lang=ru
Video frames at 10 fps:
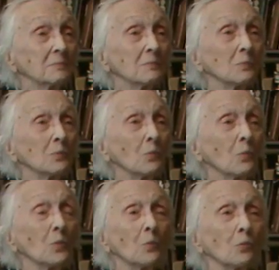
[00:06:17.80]

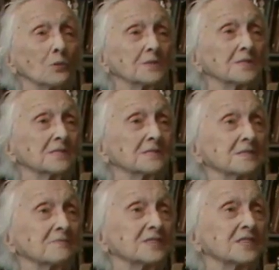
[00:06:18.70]
можно сказать,
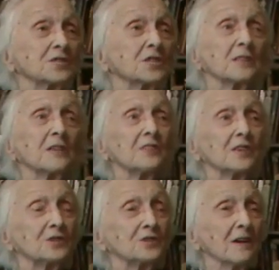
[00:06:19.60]

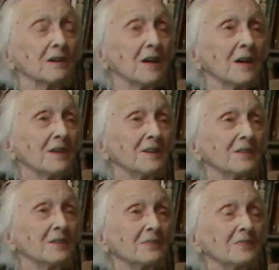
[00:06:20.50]
всечеловечно,
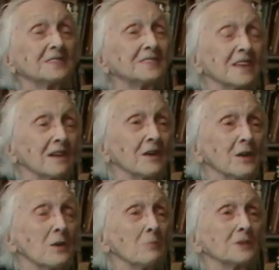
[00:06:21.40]
везде.
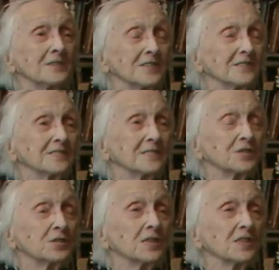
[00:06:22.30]
Мы сейчас
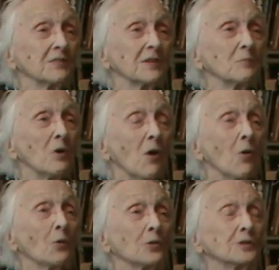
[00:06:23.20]
насчитываем
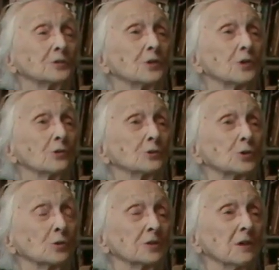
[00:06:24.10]
около
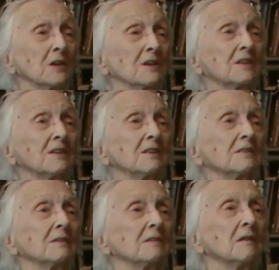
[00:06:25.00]
300
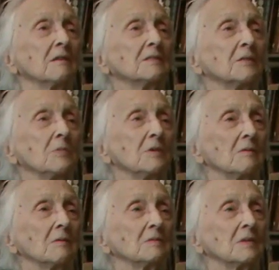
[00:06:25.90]
религий на,
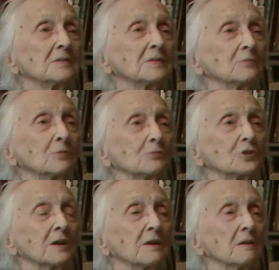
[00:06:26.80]
э, на земном
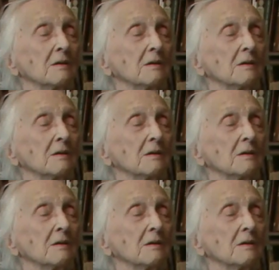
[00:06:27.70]
шаре.